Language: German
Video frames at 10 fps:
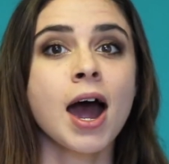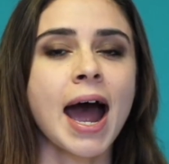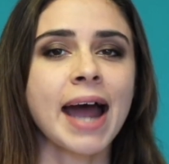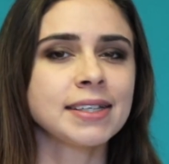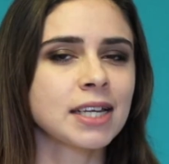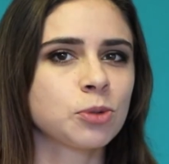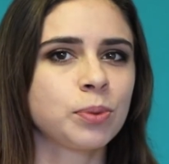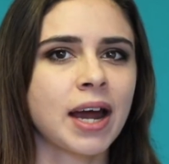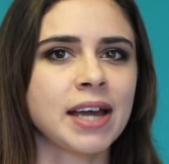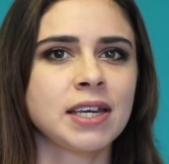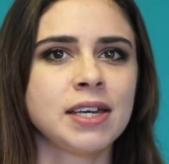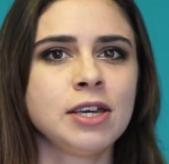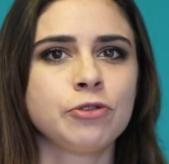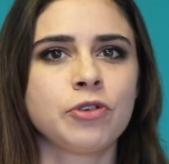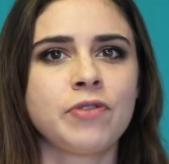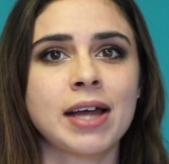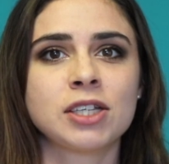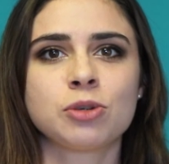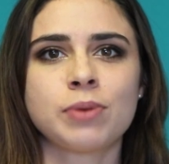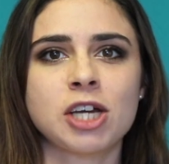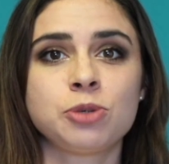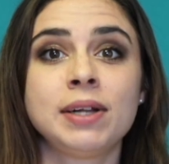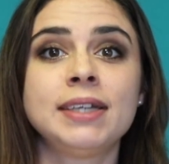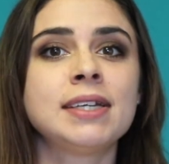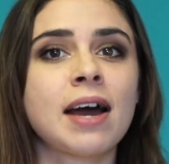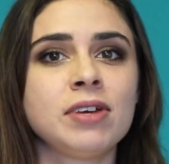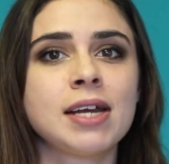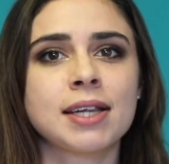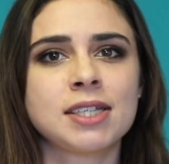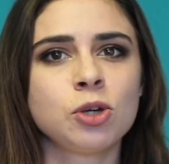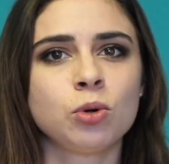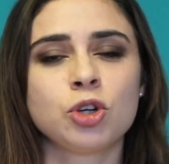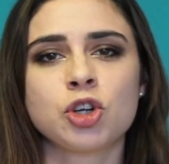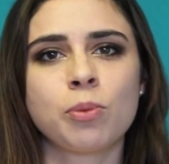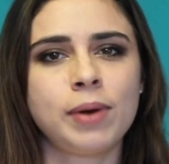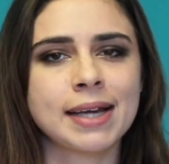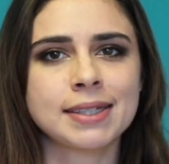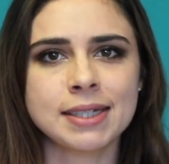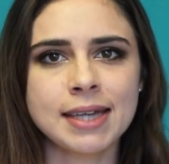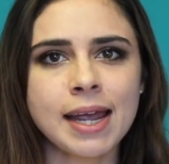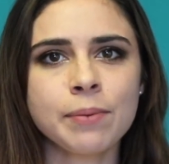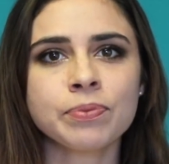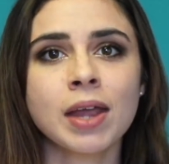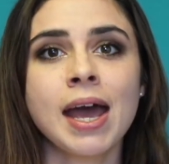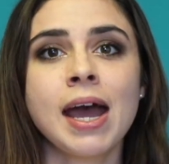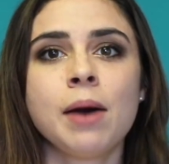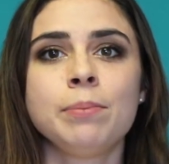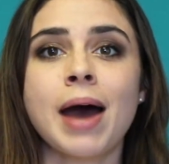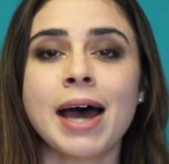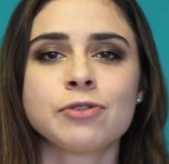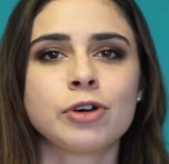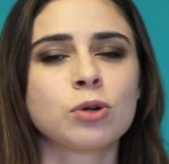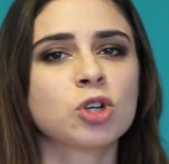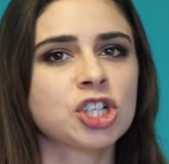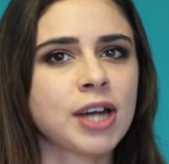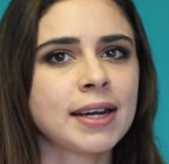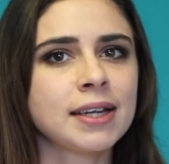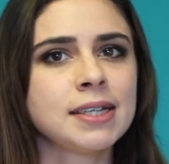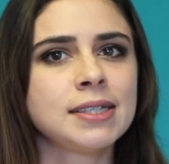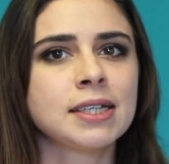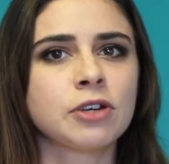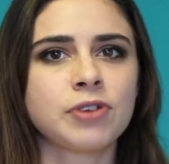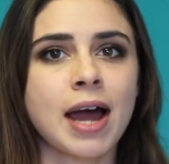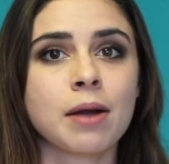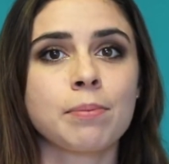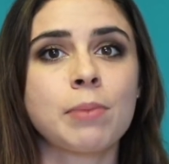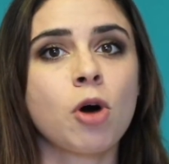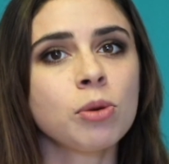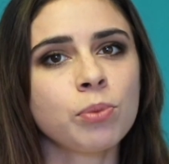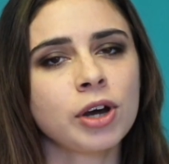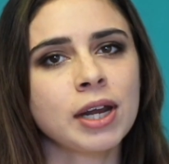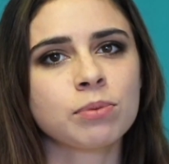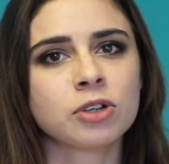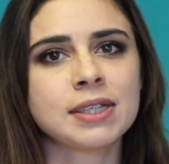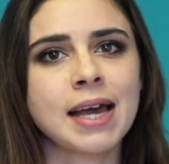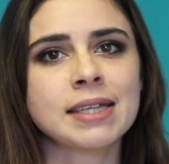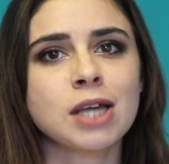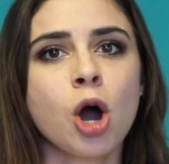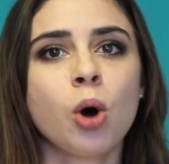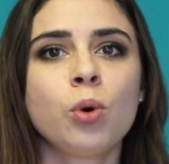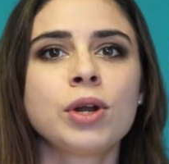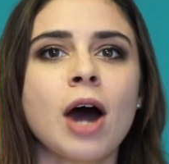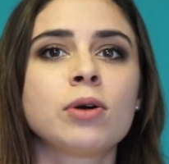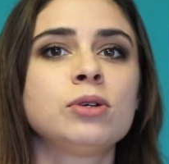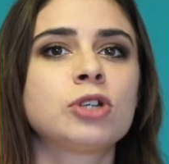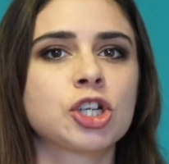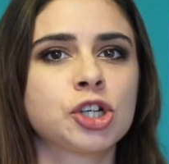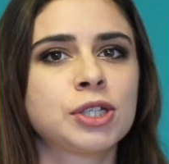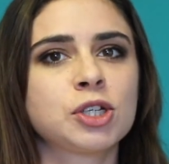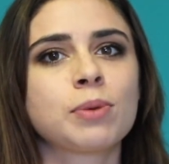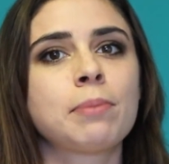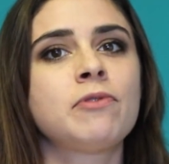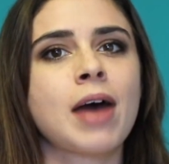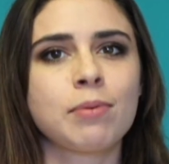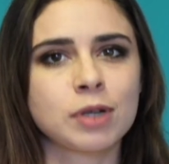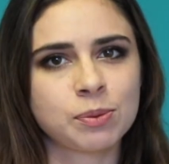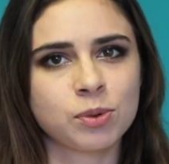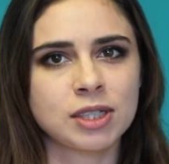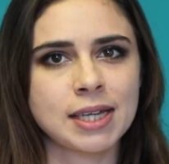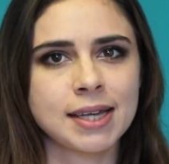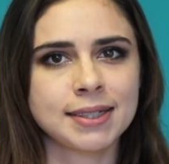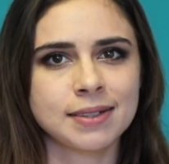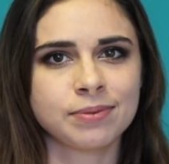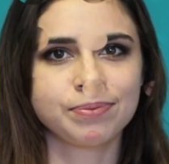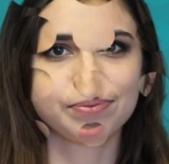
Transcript: Einsatzbereiche hierfür wären zum Beispiel die Navigation durch komplexe Themen, Beantwortung standardisierter Fragen beim Onboarding-Prozess oder auch die Unterstützung beim Bewerbungsprozess.